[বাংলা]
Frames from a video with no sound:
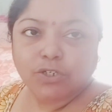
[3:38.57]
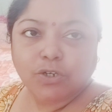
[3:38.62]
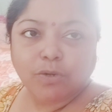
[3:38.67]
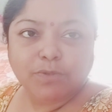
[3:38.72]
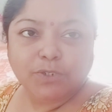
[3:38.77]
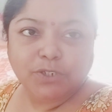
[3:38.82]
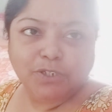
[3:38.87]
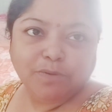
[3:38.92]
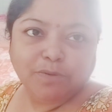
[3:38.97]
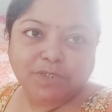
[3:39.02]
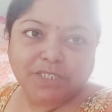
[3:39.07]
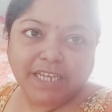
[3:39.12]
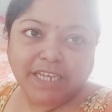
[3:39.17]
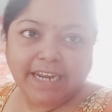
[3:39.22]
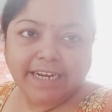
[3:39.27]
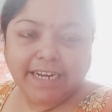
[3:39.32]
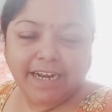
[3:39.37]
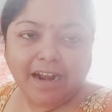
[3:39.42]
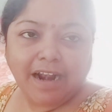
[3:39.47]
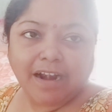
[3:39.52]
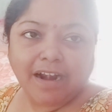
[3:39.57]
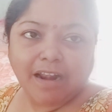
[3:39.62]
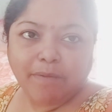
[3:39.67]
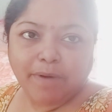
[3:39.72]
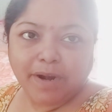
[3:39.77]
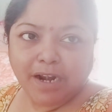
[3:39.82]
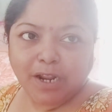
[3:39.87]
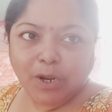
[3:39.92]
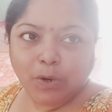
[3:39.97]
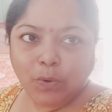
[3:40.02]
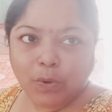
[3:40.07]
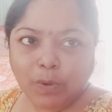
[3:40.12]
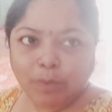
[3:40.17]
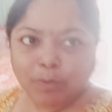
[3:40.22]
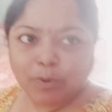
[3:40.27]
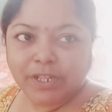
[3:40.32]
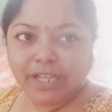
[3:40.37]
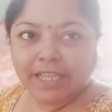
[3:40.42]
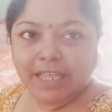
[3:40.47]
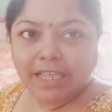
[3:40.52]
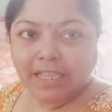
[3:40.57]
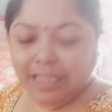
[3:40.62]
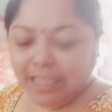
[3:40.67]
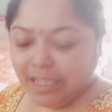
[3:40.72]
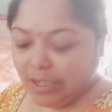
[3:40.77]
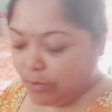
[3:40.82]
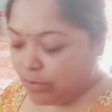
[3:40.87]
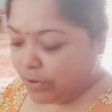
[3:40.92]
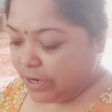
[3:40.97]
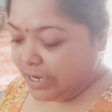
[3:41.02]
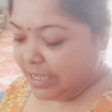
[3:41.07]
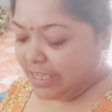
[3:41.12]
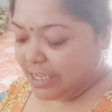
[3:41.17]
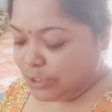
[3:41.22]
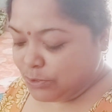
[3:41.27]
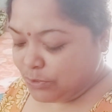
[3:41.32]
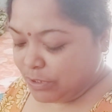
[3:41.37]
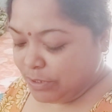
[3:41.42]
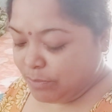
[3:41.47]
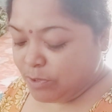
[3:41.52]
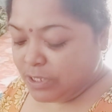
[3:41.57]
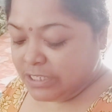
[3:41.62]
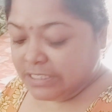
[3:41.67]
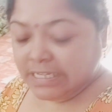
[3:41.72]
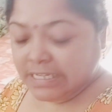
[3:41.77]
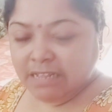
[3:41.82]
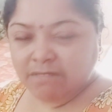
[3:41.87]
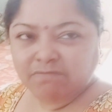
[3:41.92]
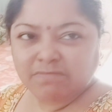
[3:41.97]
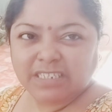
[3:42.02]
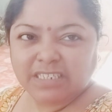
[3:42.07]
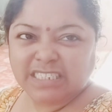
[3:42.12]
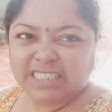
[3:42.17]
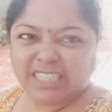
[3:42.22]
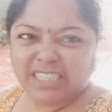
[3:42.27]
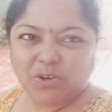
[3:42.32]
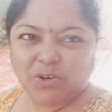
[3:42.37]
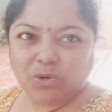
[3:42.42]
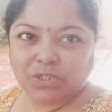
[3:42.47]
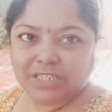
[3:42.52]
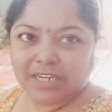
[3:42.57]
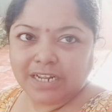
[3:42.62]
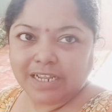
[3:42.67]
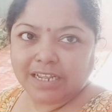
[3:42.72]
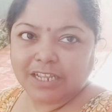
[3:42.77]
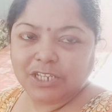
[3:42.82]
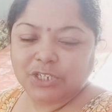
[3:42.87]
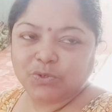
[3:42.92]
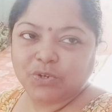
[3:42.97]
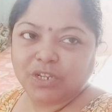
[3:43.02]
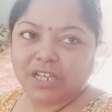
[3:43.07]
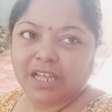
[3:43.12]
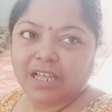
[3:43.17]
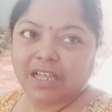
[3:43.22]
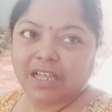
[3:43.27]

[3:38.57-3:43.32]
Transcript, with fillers: সবজি টবজি কেটে রান্না বান্না করব দেখি কি করি খিচুড়ি বলছে ইচ্ছে করছে না খিচুড়ি